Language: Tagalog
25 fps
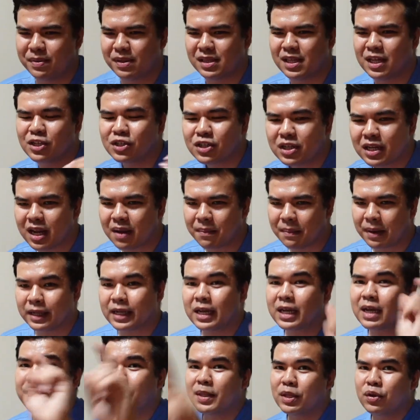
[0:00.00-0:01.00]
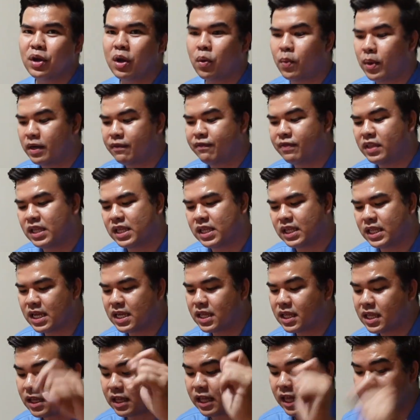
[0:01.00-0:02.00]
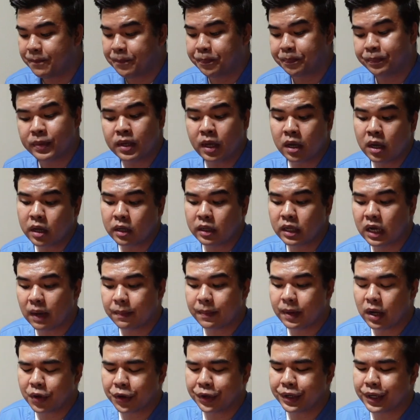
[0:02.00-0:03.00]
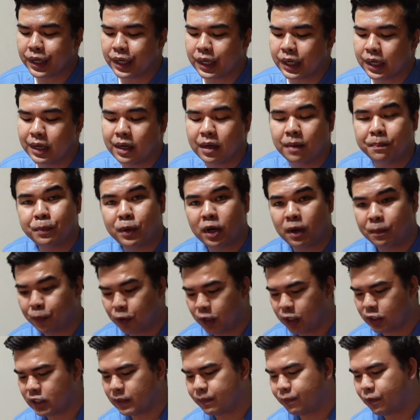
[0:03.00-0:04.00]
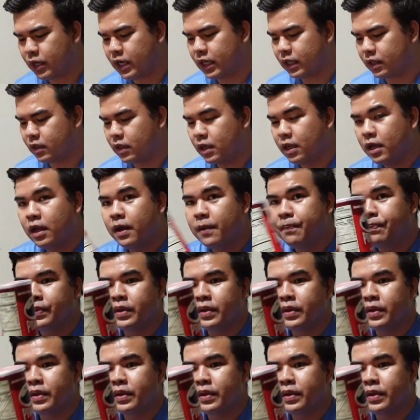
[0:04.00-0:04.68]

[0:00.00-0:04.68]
Pasensya naman. Gamit ko naman of these days kasi nahabla ka ng pang ko chocolate.